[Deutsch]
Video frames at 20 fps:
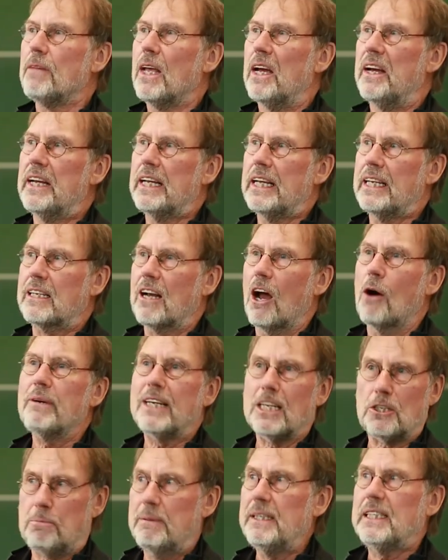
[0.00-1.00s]
Äh, ich glaube,
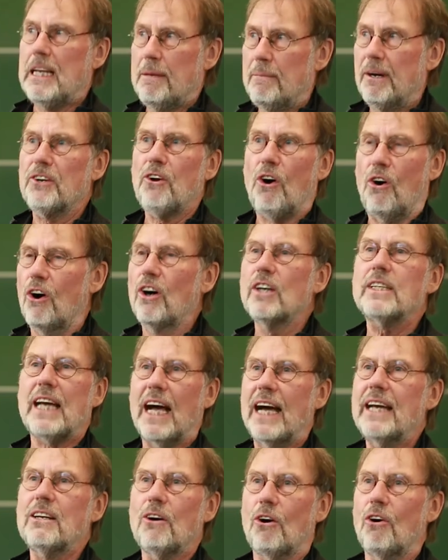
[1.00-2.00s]
das spielt immer noch heute
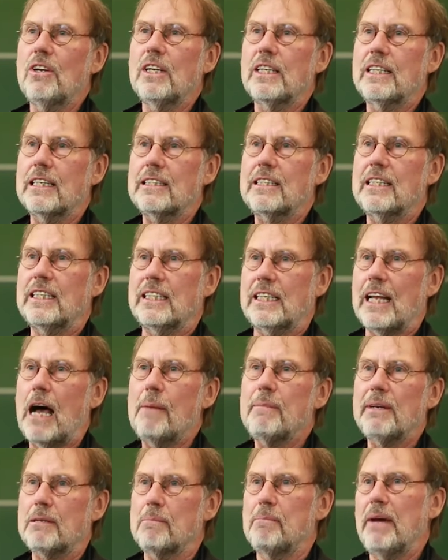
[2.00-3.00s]
eine Rolle, dass sich
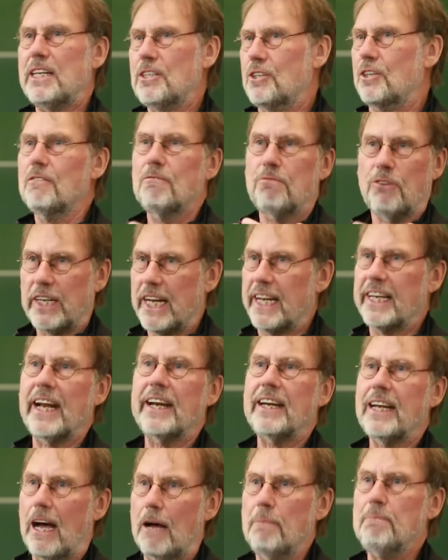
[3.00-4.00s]
damit Menschen
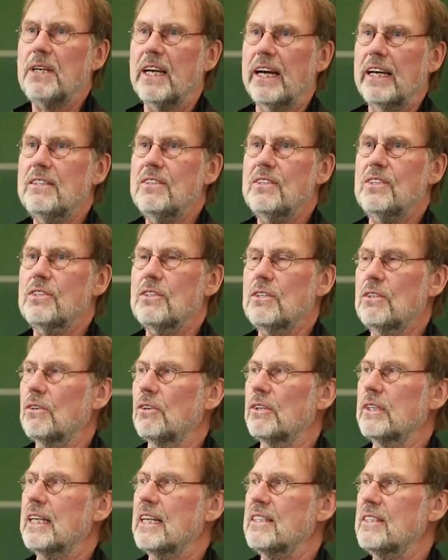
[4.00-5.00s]
voneinander abgrenzen
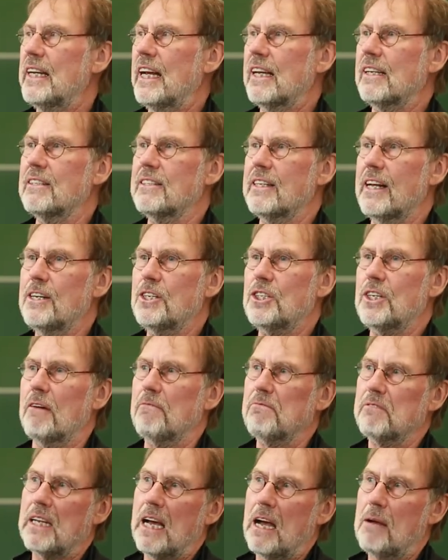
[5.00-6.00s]
und dass in der
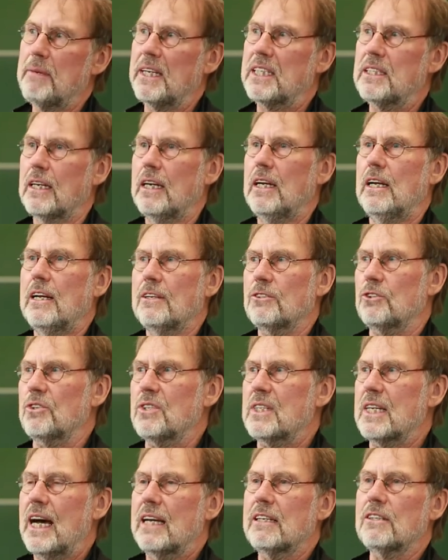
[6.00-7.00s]
Gesellschaft damit
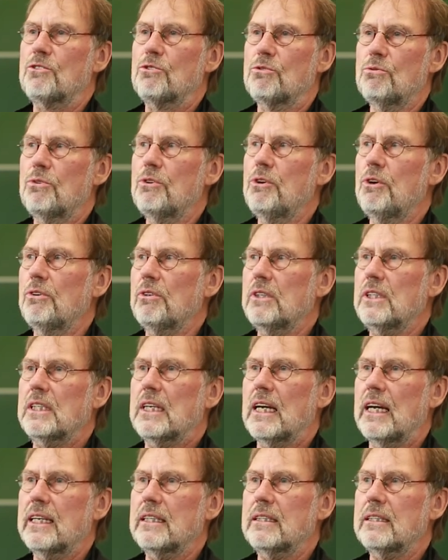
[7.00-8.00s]
soziale
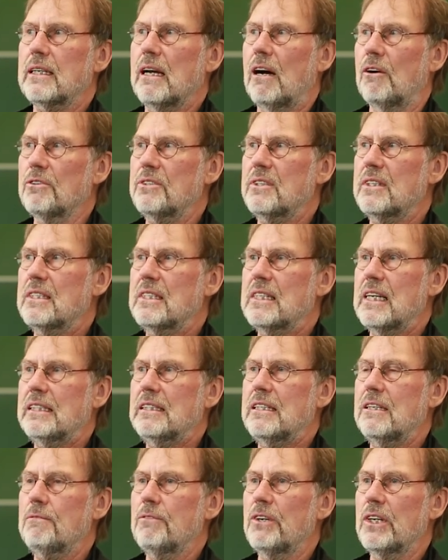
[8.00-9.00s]
Zugehörigkeit
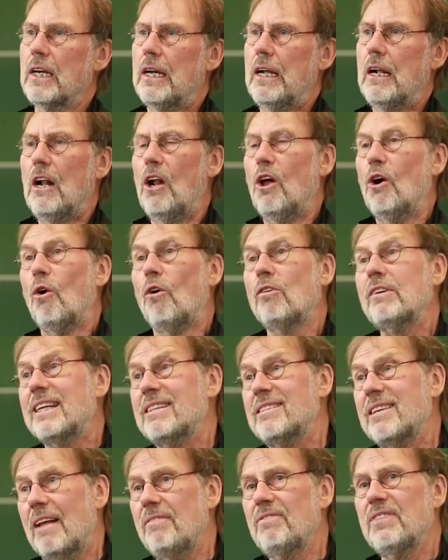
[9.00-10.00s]
ausgezeichnet wird. Und
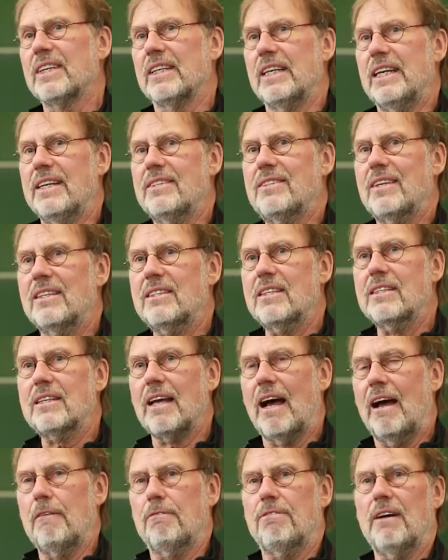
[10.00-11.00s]
das andere ist, es
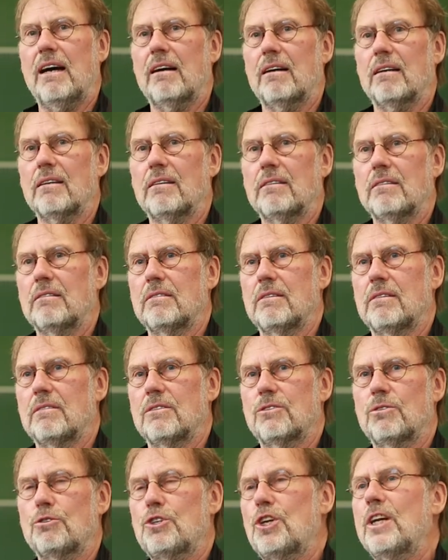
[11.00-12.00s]
ist einfach äh,
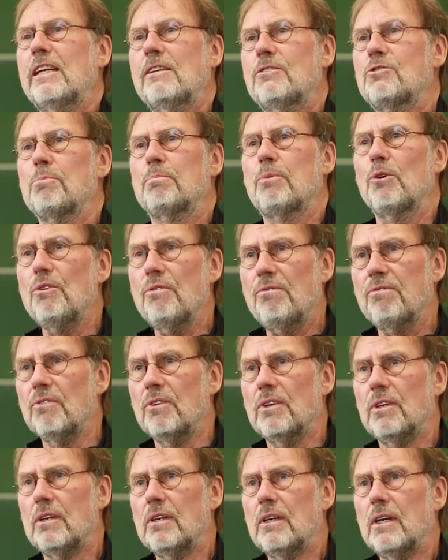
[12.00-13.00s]
so schlicht zu
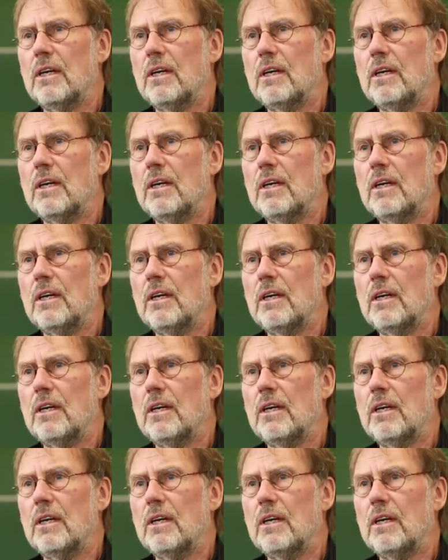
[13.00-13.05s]
prüfen.